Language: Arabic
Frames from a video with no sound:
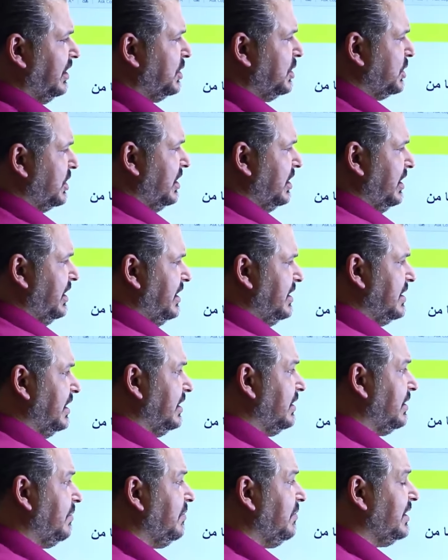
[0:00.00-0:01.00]
هجري اللي هي
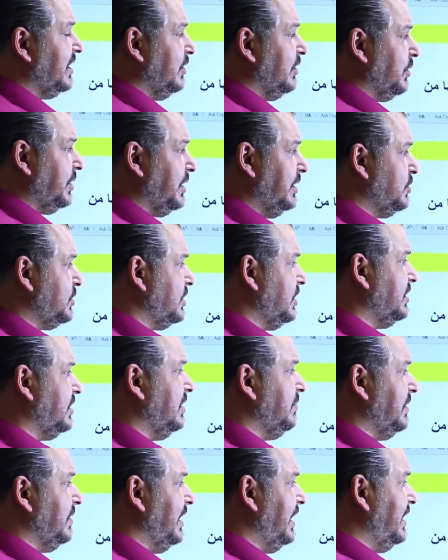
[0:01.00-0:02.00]
سنة
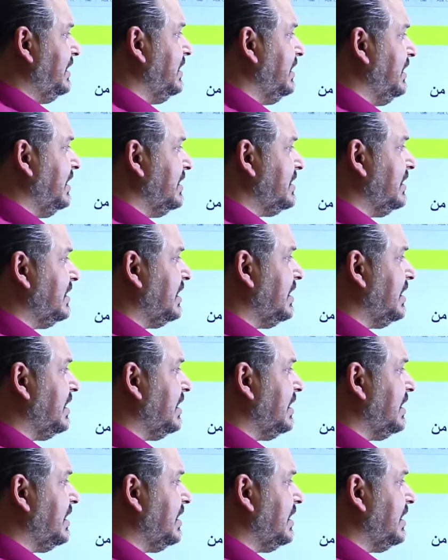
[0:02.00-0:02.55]
262 ميلادي إلى سنة